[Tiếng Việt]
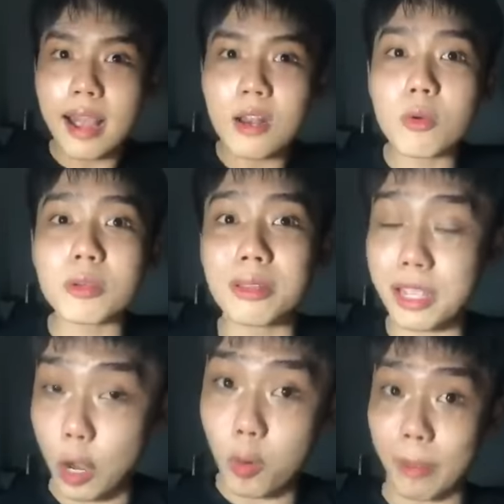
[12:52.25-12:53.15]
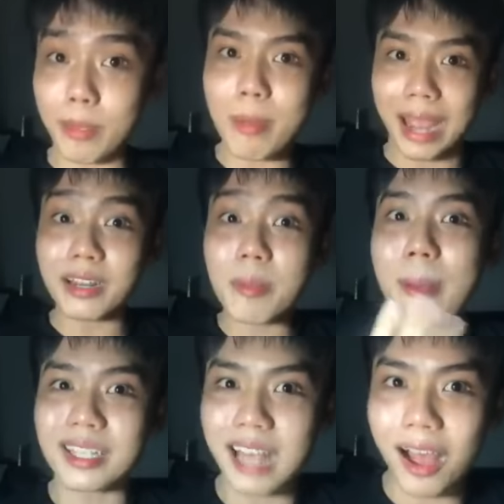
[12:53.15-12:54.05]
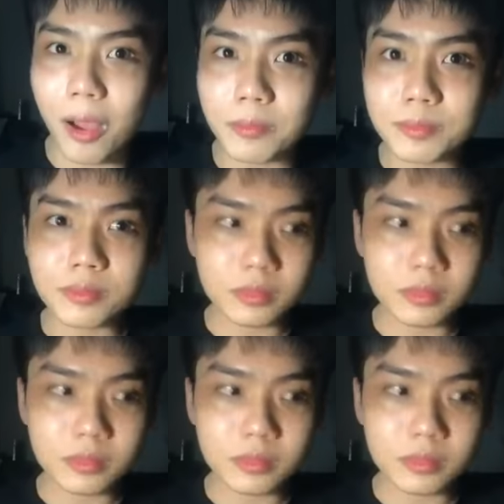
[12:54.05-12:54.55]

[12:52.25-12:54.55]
kỳ luôn ví dụ gặp mấy bạn đó mấy bạn sợ không